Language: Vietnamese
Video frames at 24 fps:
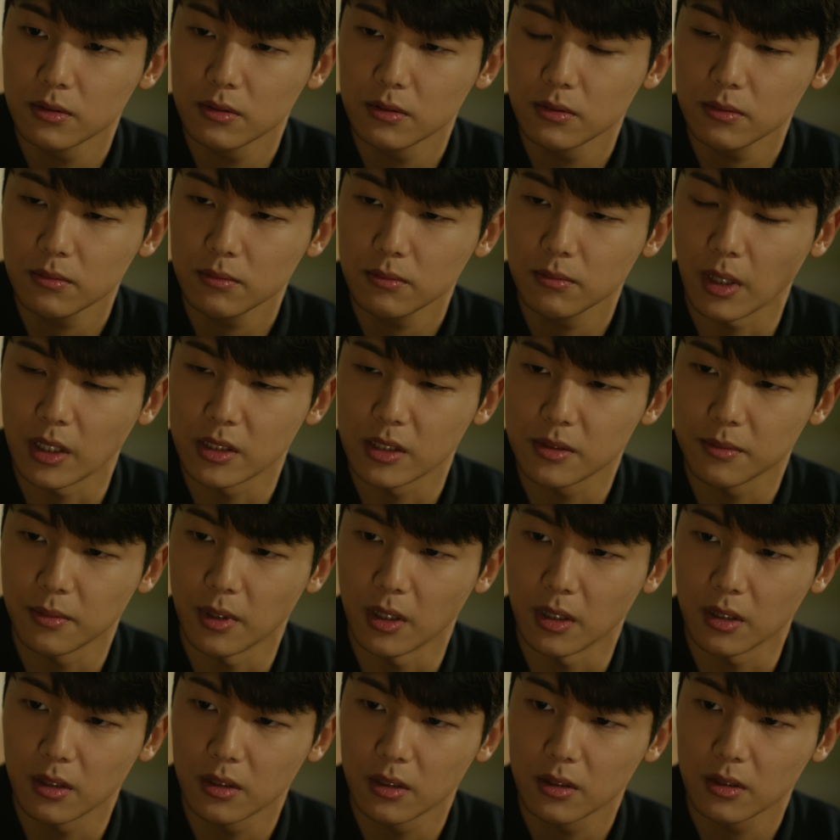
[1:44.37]
rồi. Thuyết phục
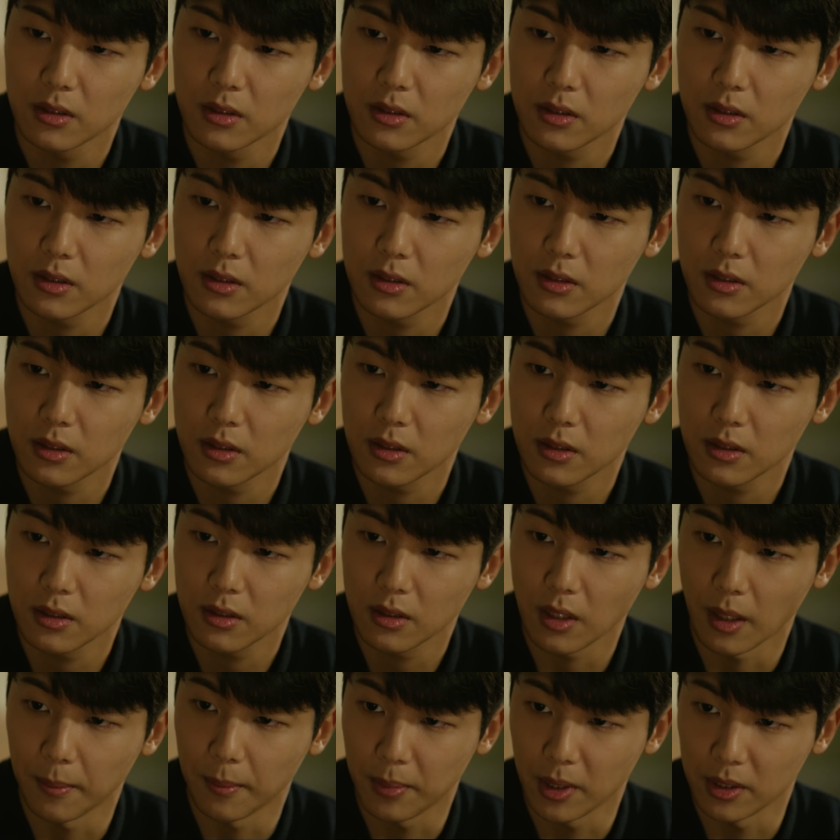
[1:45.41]
viện trưởng?
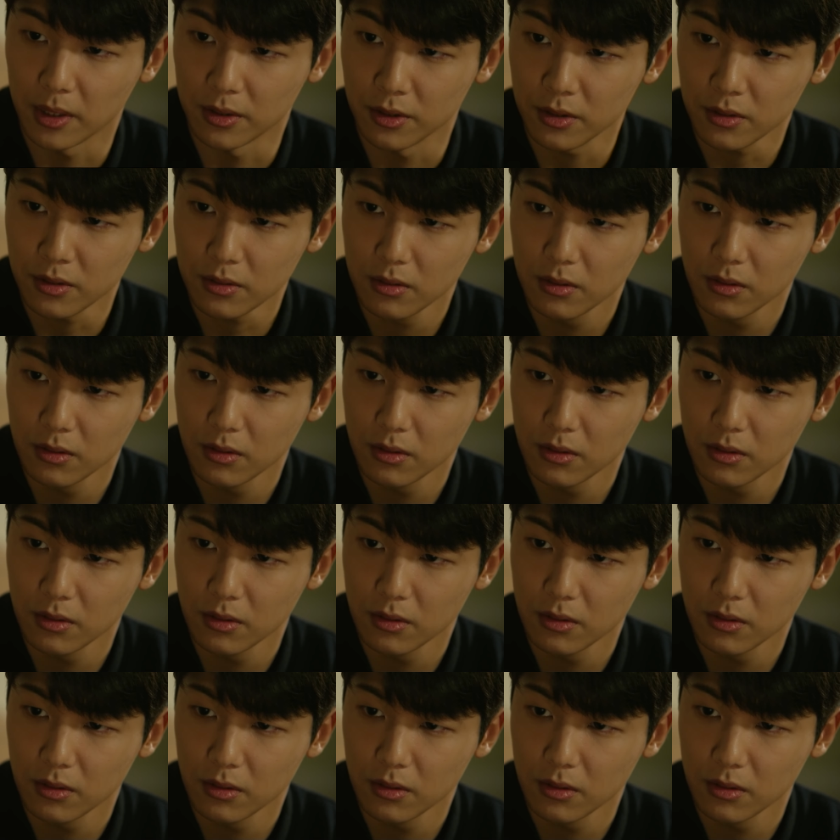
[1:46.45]
Lần cuối sao?